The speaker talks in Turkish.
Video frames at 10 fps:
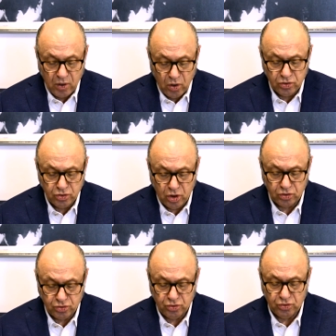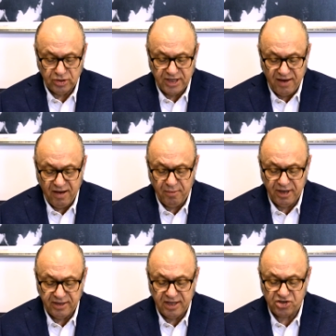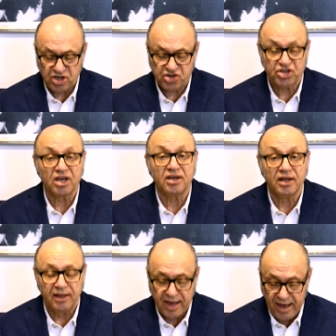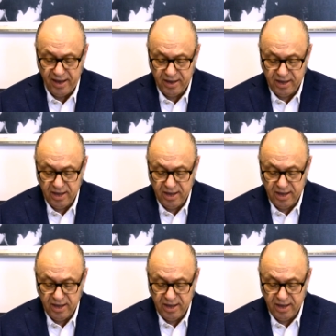14 gün devam edilecek şekilde